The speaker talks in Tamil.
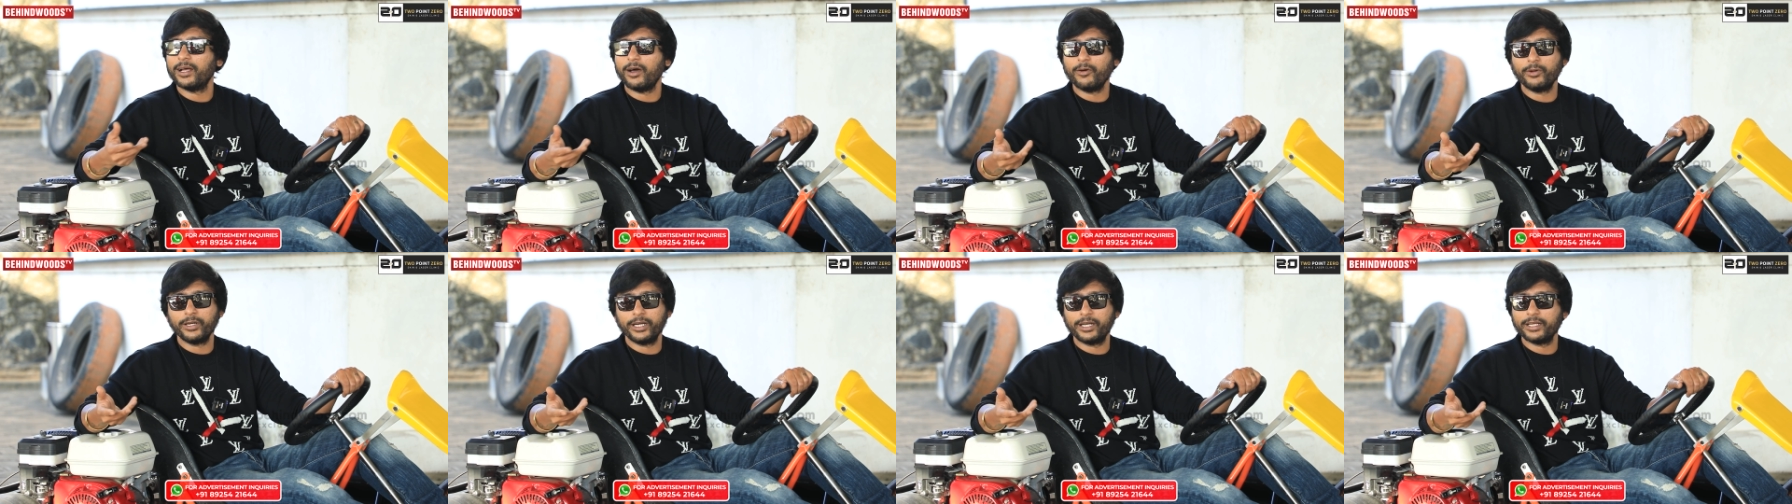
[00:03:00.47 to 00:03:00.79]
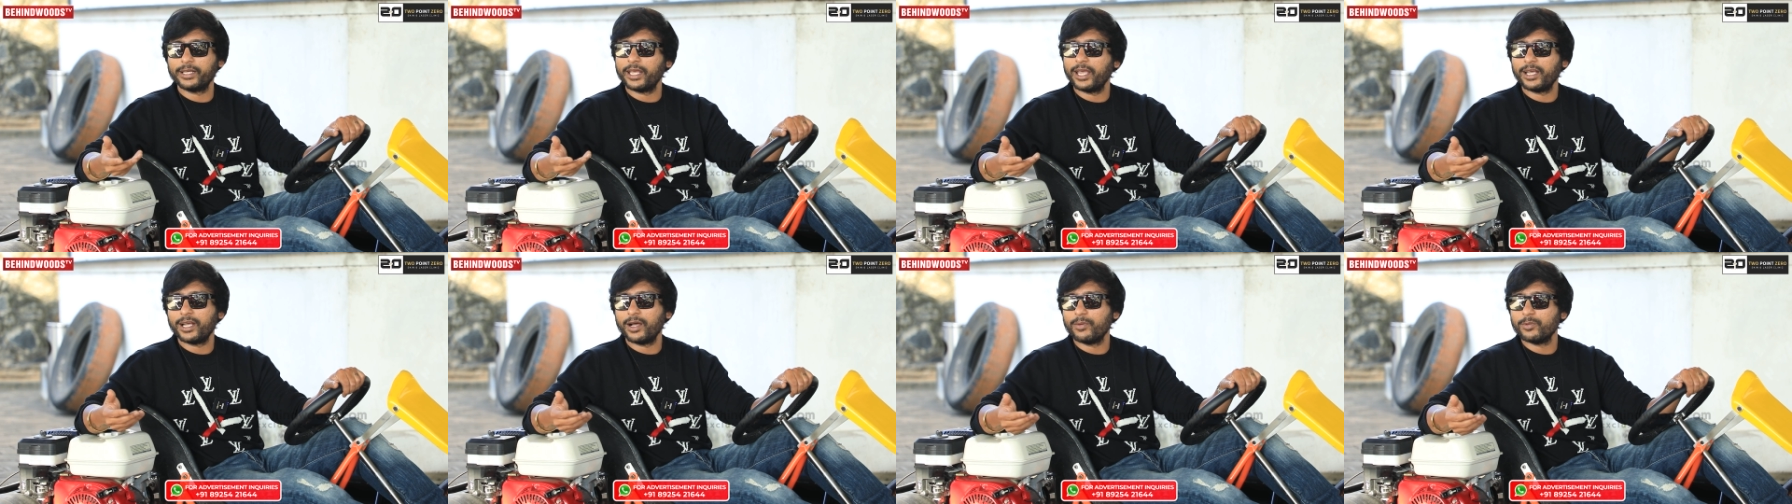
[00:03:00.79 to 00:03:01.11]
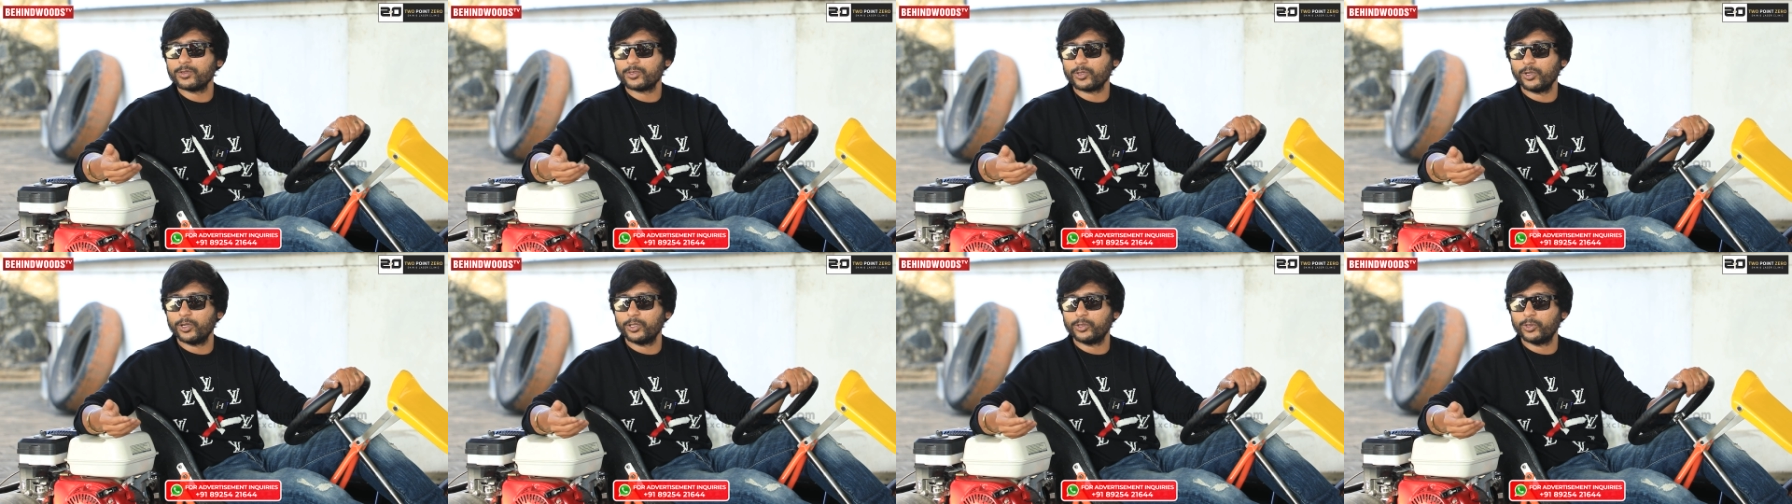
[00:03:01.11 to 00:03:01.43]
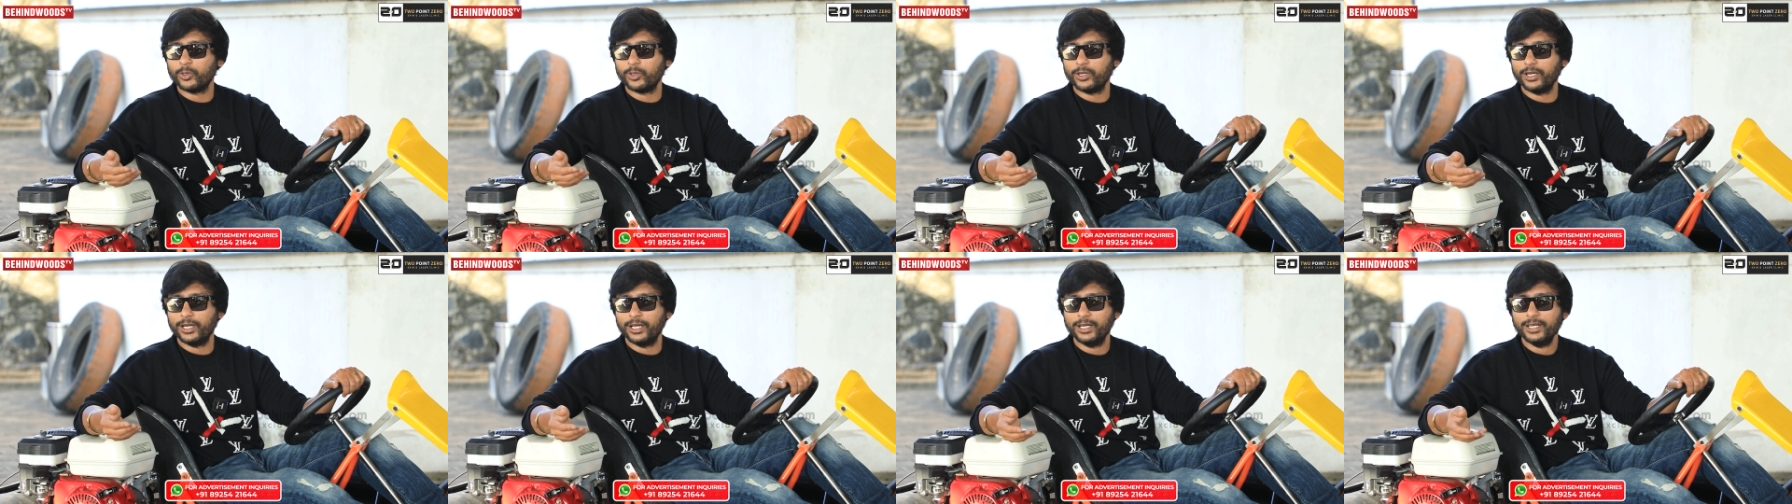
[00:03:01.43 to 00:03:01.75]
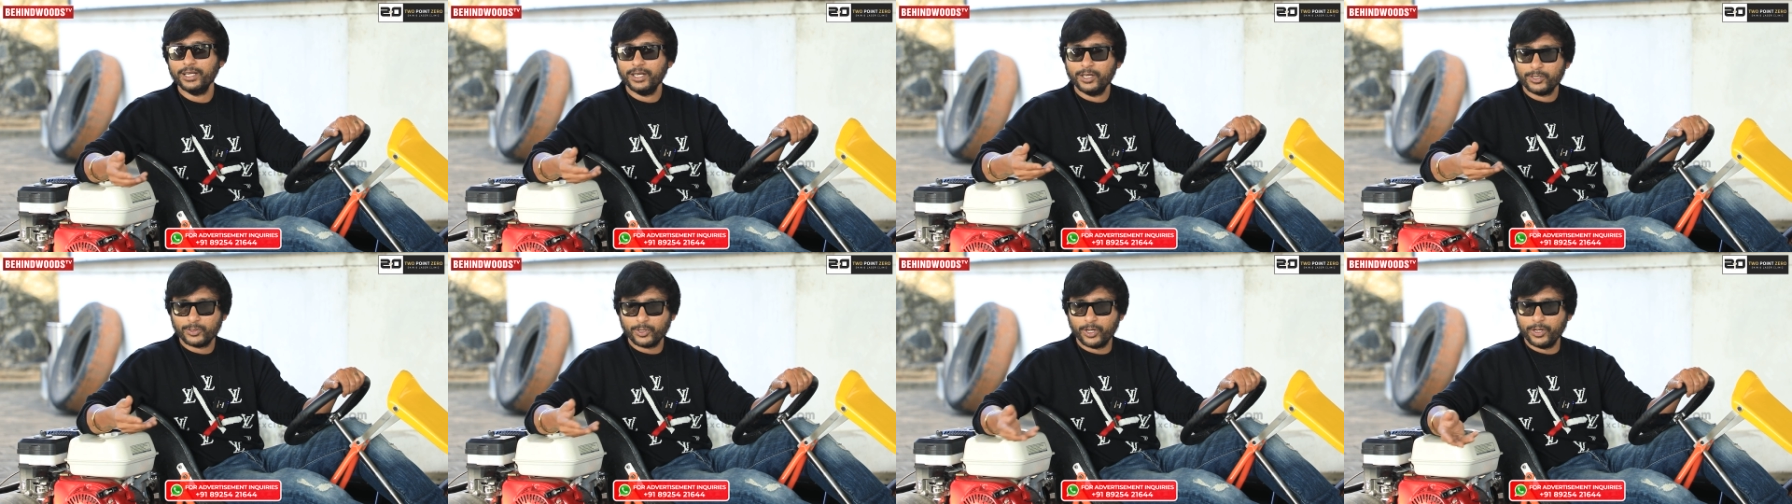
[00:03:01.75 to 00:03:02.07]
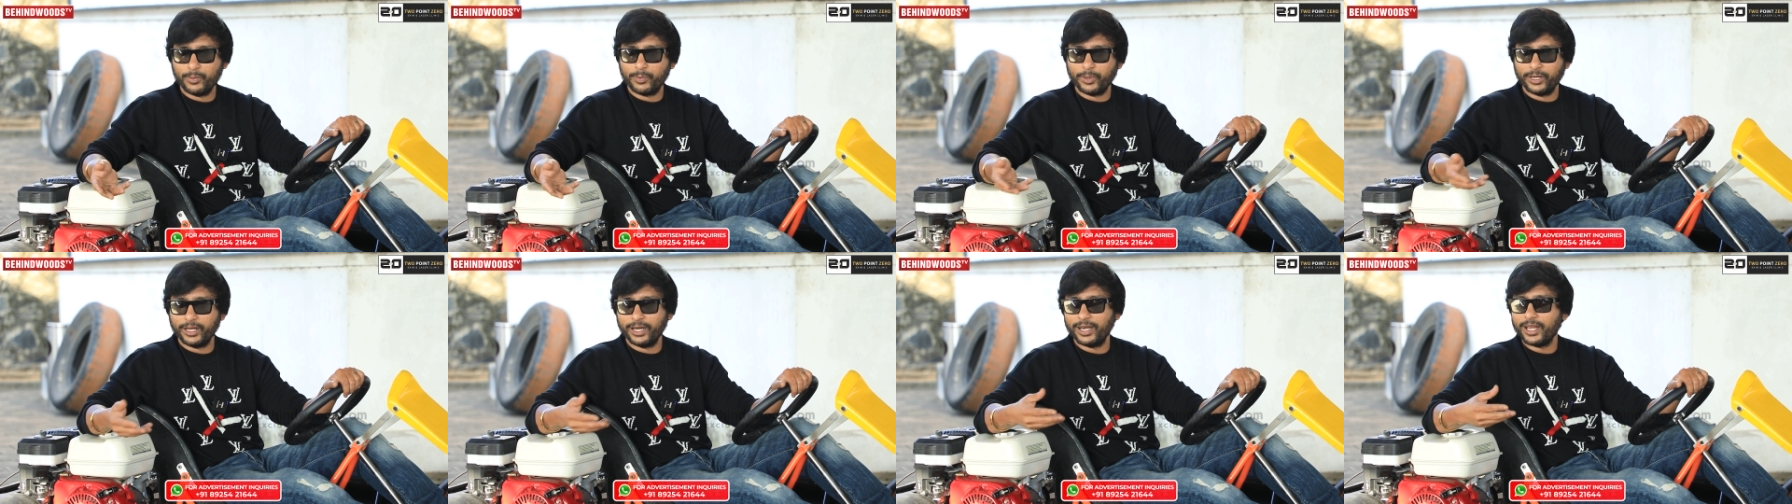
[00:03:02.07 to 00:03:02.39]
அவர்கிட்ட கேட்காம சொல்ல தோணலை ஸோ
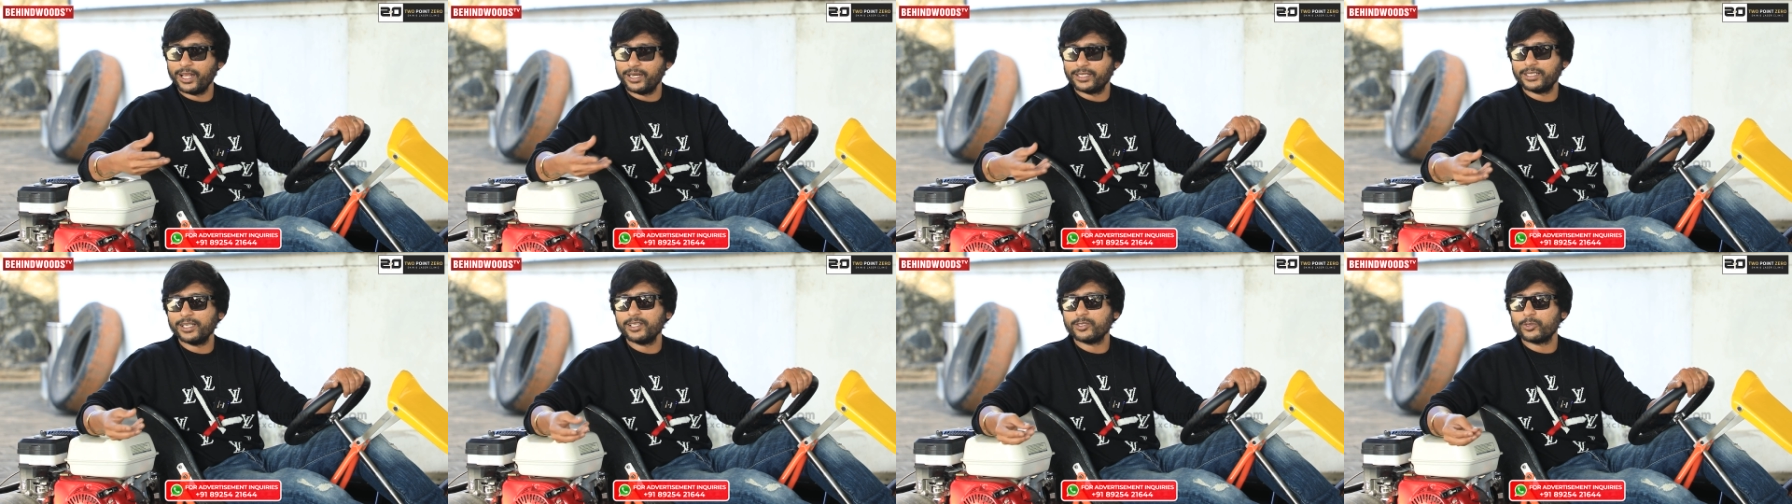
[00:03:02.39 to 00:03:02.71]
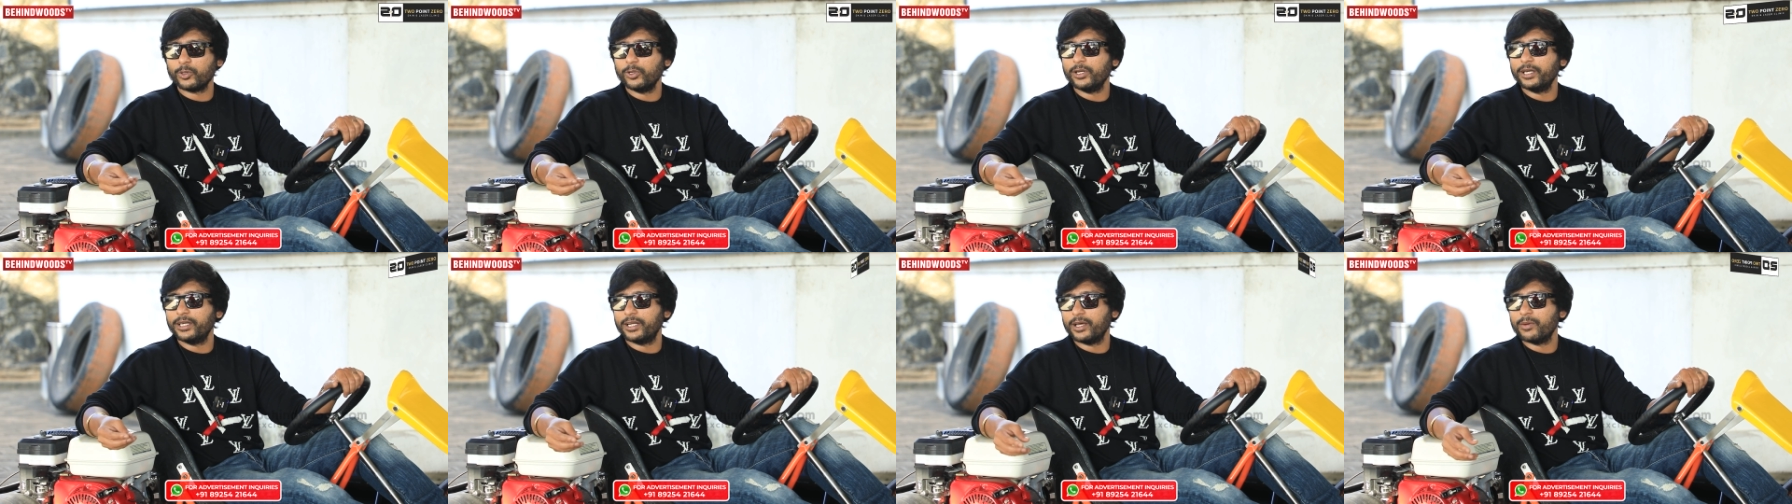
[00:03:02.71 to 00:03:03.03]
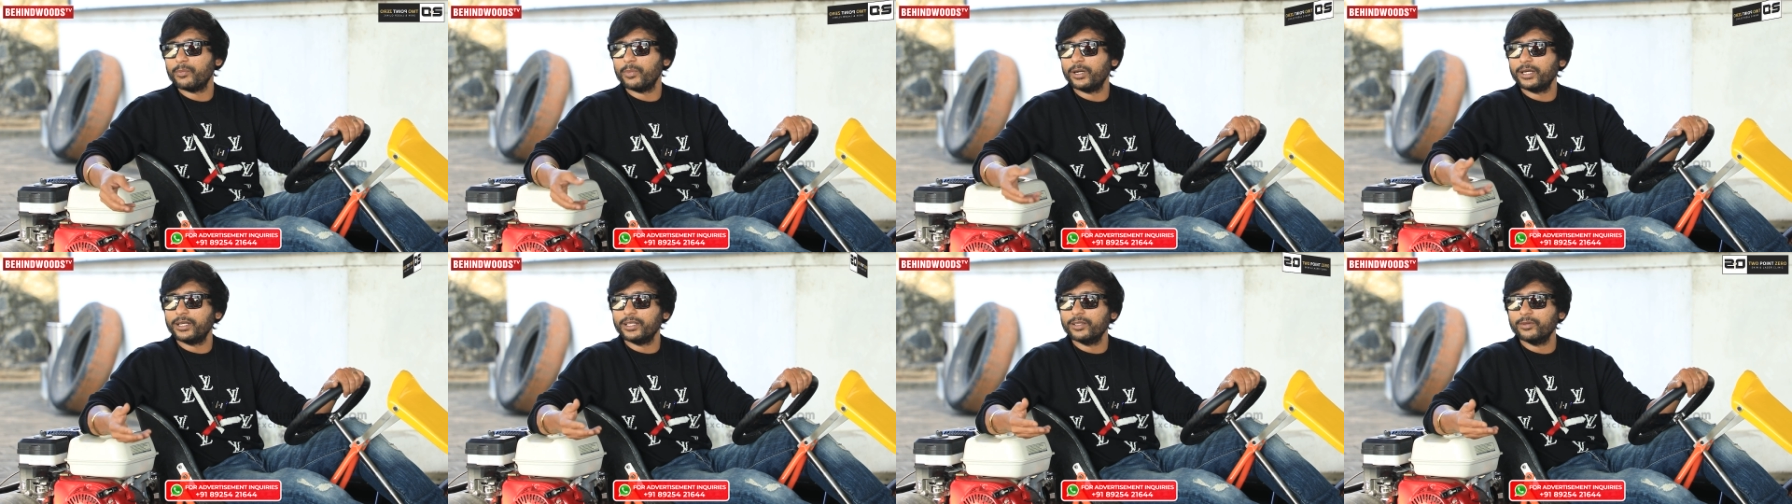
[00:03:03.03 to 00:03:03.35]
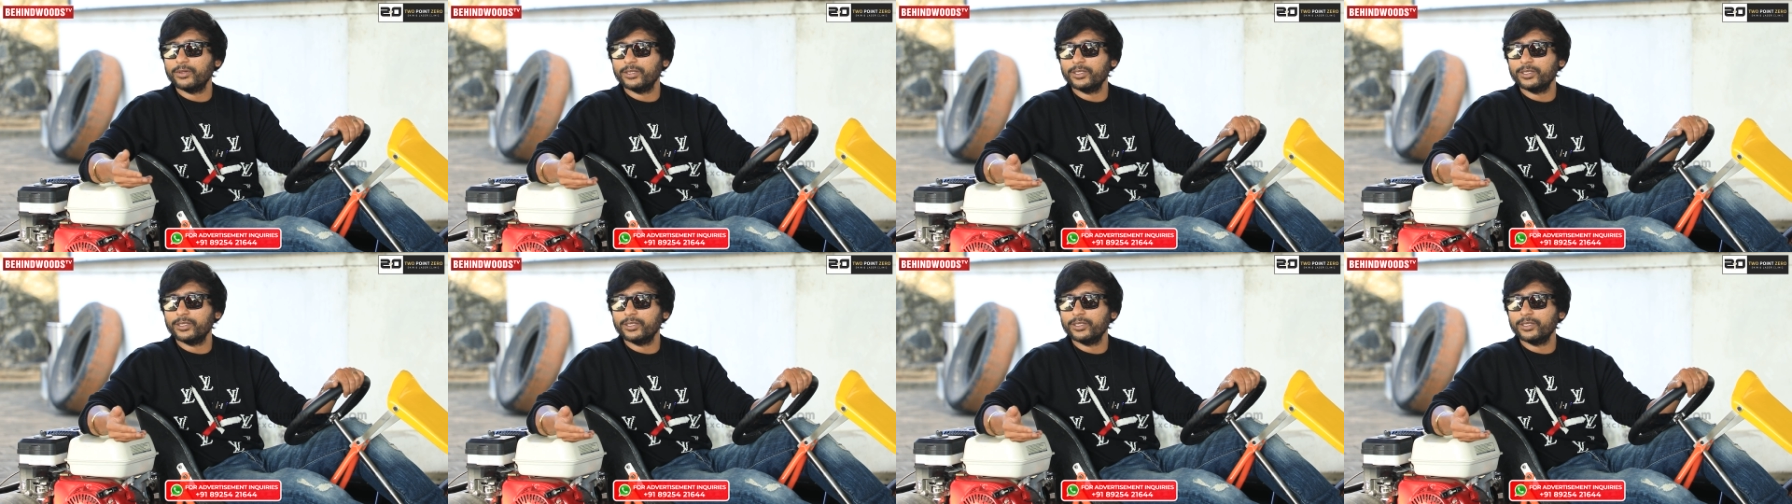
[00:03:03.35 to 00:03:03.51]
இப்போ எல்லா இடத்துலையும் சொல்லிட்டேன் பட் இது